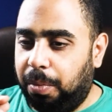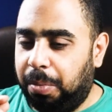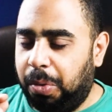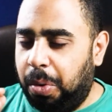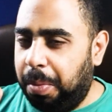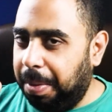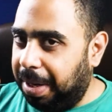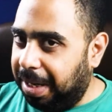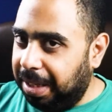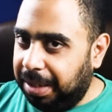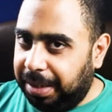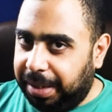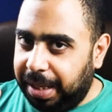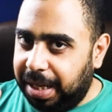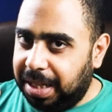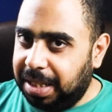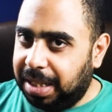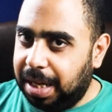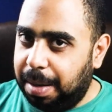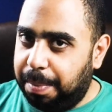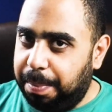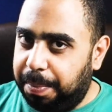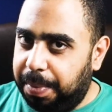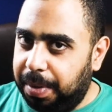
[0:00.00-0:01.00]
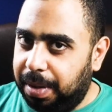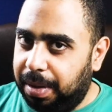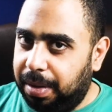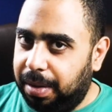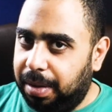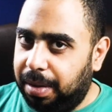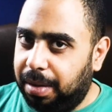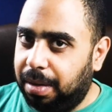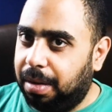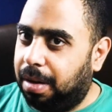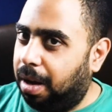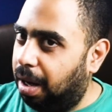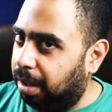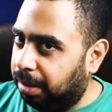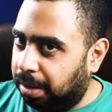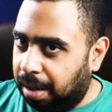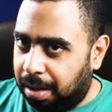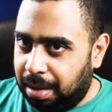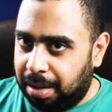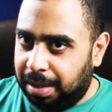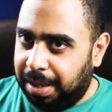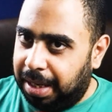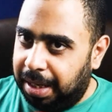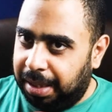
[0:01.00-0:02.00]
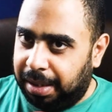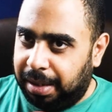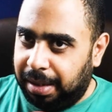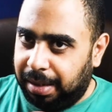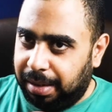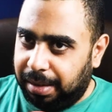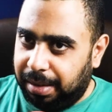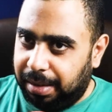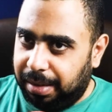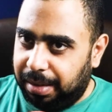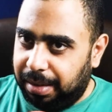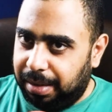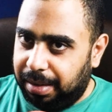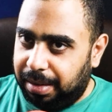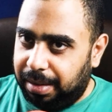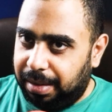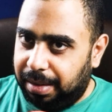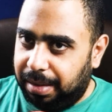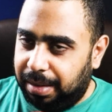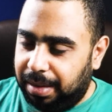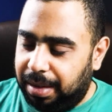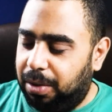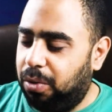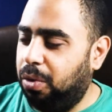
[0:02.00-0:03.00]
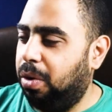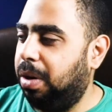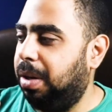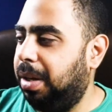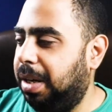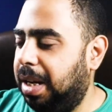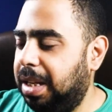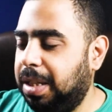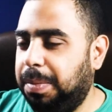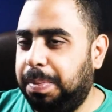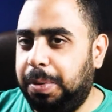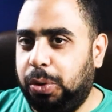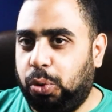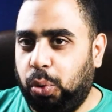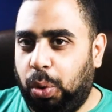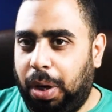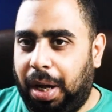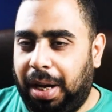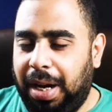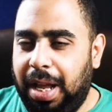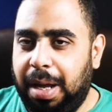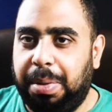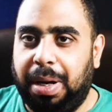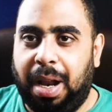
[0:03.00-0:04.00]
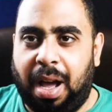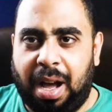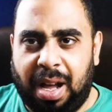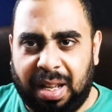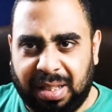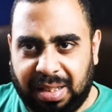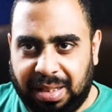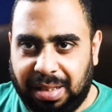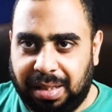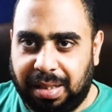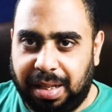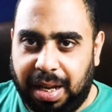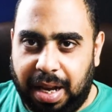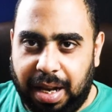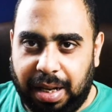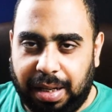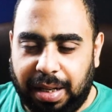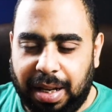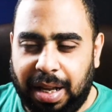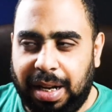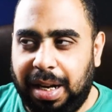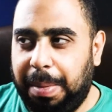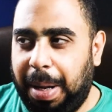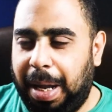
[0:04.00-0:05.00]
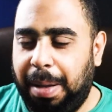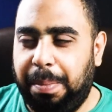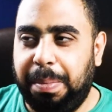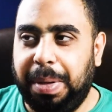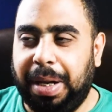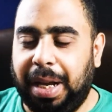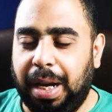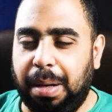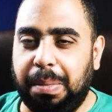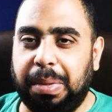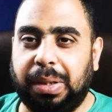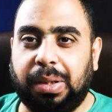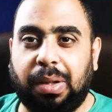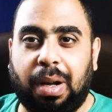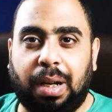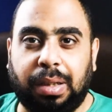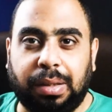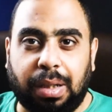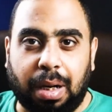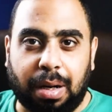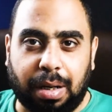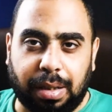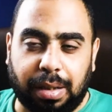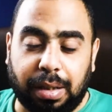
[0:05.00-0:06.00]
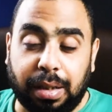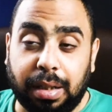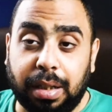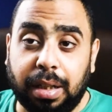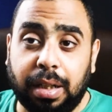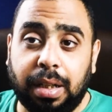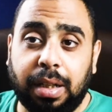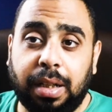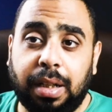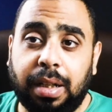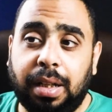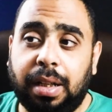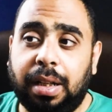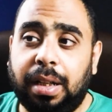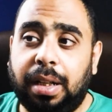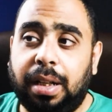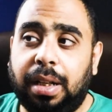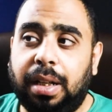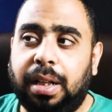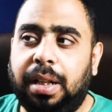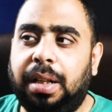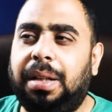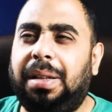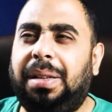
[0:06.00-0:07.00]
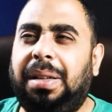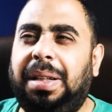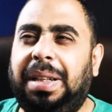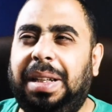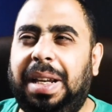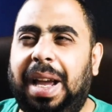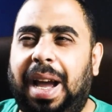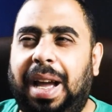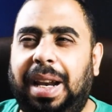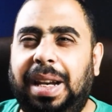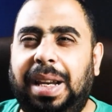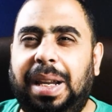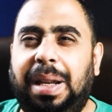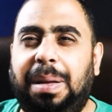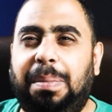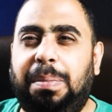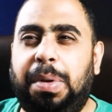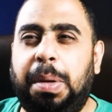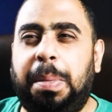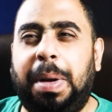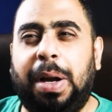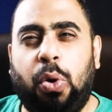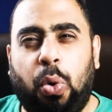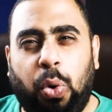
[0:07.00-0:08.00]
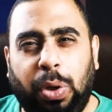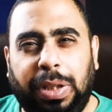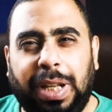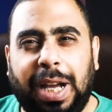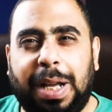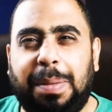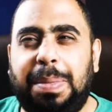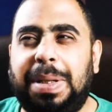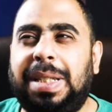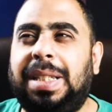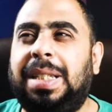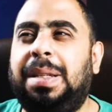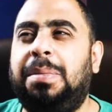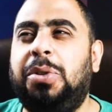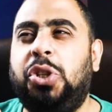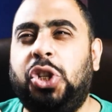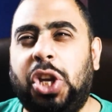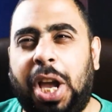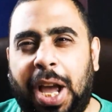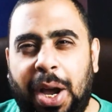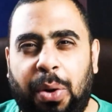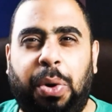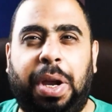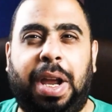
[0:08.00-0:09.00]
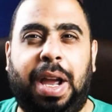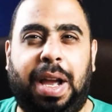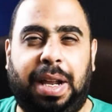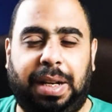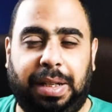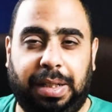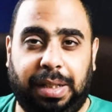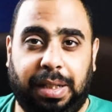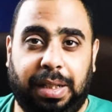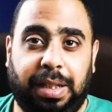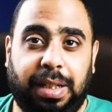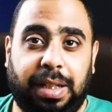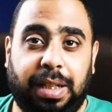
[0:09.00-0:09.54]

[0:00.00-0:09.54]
ممكن تكسب قدرا كده اللي هو الناس بتقول عليها بالحظ يعني انا بحب كلمه قدرا يعني بمجهودك بس مش قوي يعني